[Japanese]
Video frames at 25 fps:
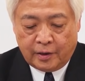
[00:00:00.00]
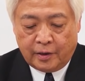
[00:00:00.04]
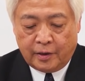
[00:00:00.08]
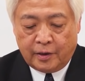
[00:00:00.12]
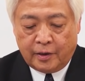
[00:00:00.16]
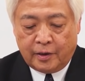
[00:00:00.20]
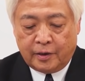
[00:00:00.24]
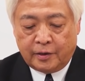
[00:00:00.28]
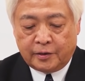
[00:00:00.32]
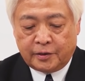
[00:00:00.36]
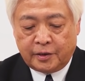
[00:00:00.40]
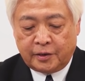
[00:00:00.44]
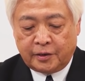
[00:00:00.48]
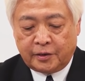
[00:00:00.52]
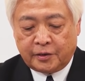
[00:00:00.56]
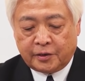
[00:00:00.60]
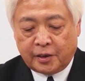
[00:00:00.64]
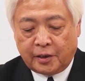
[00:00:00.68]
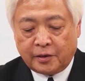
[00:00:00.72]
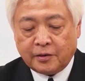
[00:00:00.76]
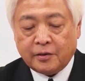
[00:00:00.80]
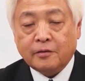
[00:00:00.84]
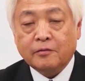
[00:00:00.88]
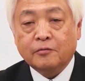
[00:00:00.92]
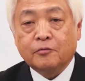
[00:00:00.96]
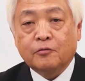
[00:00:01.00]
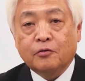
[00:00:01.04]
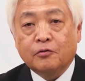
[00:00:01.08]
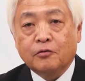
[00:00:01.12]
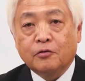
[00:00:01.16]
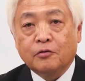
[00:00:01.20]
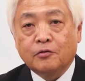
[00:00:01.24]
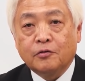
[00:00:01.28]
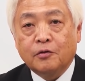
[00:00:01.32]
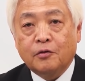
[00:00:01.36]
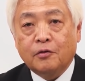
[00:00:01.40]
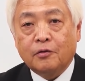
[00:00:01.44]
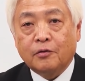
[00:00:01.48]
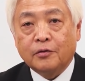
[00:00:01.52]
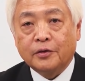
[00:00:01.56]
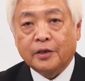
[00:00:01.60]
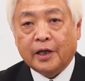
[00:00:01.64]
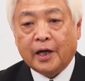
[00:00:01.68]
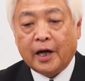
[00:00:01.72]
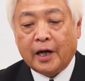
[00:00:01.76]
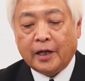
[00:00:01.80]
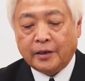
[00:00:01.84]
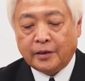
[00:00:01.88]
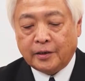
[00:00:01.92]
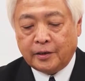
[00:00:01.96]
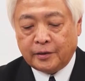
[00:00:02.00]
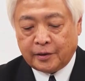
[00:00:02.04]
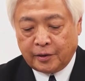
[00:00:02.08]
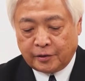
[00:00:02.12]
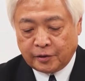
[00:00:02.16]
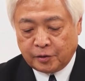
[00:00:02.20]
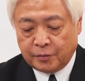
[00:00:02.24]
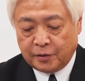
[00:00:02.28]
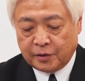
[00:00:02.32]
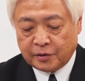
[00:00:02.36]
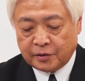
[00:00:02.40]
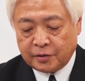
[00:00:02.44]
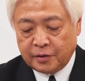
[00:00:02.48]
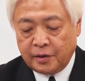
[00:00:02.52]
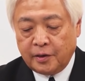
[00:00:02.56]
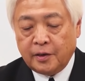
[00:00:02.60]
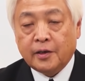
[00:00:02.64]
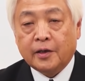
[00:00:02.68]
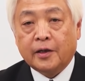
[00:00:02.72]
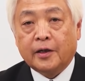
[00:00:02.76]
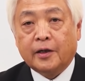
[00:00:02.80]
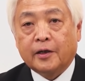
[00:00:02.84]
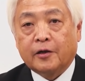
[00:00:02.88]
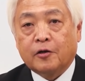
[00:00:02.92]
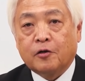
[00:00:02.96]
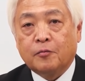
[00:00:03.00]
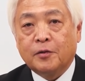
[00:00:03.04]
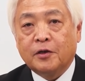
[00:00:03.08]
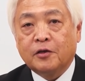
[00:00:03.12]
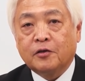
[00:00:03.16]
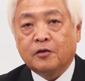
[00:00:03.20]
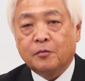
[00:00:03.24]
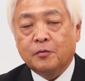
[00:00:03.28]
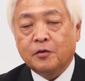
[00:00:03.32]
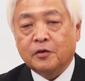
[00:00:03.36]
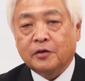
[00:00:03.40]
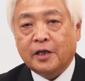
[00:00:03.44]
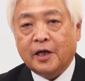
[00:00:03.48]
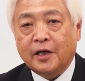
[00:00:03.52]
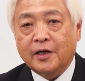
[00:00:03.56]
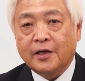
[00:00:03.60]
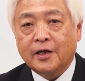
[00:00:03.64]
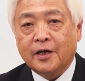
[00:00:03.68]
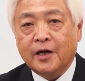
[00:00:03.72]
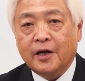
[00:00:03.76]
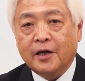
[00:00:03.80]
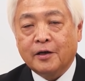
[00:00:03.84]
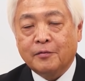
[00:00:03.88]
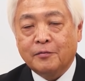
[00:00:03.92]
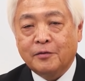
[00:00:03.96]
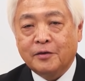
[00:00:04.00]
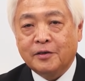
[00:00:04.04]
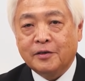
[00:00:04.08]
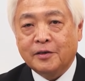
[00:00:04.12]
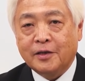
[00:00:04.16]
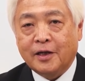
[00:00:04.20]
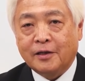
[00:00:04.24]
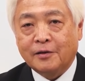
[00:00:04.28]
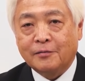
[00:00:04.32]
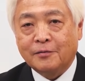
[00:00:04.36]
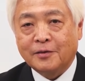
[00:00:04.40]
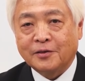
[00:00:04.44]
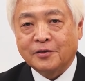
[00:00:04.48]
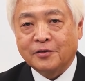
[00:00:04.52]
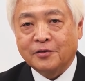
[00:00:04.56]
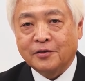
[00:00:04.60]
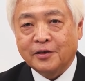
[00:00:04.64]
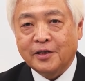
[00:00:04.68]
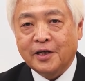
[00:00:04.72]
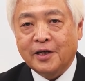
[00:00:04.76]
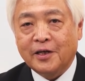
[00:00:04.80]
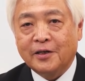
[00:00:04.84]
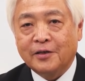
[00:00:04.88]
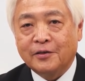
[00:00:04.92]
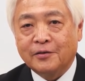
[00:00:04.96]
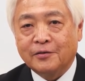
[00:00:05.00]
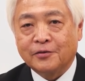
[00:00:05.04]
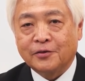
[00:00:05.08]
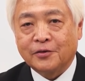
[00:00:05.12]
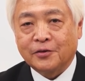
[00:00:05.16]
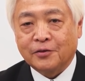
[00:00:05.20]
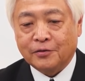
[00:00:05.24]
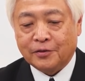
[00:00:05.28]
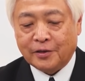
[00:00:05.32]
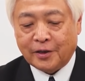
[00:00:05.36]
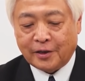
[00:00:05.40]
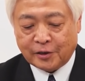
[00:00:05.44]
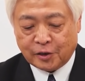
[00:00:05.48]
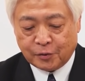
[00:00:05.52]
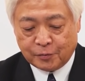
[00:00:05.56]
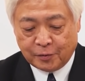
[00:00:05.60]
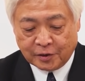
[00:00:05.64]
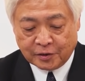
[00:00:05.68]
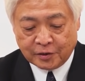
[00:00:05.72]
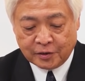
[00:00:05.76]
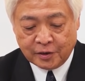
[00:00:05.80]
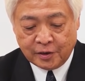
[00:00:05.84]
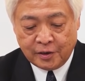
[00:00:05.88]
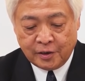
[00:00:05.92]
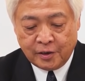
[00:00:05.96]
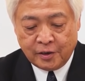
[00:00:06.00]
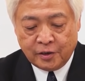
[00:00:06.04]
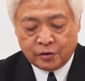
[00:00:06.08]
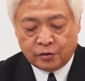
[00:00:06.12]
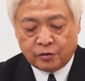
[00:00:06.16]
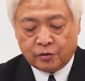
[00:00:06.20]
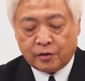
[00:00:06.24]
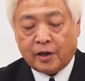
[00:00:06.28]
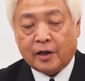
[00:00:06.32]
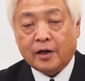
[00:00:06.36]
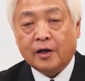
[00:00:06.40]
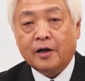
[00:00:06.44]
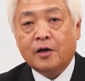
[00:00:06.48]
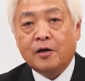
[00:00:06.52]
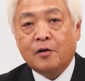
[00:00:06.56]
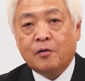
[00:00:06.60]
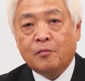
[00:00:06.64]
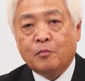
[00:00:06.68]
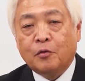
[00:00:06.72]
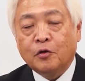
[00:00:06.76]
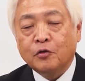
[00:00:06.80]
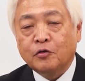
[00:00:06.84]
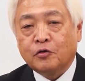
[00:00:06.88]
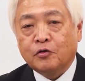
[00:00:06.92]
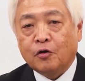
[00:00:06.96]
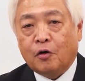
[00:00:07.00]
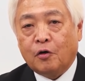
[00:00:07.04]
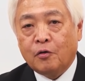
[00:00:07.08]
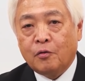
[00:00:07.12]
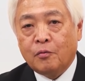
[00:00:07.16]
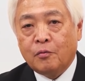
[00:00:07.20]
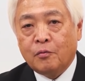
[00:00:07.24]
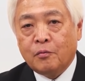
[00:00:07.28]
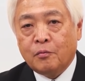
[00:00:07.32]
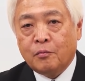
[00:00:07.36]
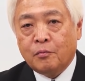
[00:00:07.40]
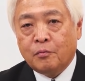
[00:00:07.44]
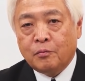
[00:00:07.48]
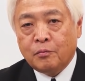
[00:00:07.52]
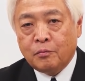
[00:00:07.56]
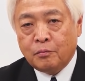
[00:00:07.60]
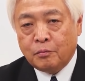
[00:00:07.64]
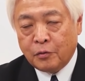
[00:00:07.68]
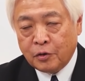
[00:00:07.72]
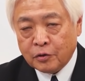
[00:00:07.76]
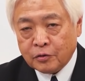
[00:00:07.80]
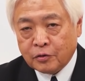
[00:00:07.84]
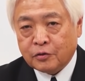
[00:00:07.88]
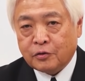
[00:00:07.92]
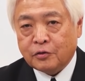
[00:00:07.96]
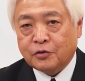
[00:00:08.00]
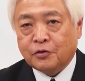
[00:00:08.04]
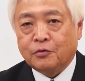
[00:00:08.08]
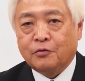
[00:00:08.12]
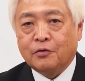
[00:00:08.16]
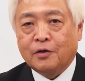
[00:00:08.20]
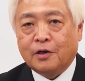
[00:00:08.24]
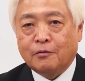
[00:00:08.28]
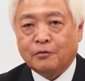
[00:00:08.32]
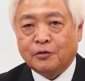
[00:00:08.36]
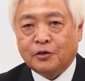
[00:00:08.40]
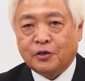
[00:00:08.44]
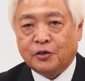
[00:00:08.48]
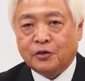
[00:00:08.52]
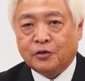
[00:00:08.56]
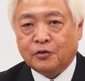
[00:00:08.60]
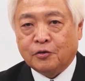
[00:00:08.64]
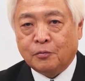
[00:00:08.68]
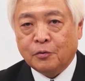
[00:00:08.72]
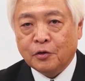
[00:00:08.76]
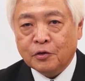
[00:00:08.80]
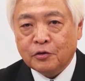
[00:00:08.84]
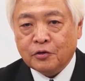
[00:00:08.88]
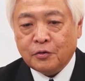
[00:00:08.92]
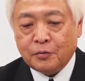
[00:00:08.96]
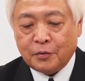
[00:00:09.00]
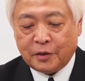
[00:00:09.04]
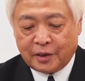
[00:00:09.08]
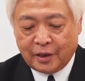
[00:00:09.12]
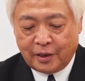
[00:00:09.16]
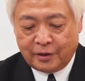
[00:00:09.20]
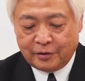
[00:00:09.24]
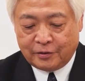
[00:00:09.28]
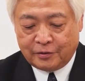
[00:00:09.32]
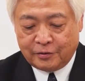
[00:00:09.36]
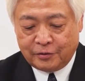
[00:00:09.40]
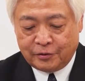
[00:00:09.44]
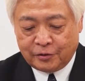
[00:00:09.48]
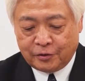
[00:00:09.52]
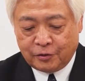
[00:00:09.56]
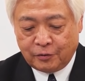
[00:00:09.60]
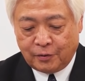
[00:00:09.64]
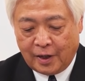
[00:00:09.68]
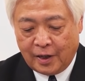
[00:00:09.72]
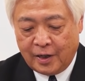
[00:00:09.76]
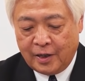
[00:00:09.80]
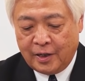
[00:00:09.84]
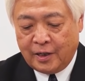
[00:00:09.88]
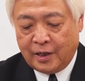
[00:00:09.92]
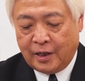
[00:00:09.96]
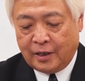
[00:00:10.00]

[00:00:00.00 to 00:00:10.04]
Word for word: ぜひチャンネル登録をお願いいたします。コメントも大変励みになりますのでよろしくお願いします。それからもっと情報が欲しい人、もっと見たいっていう人は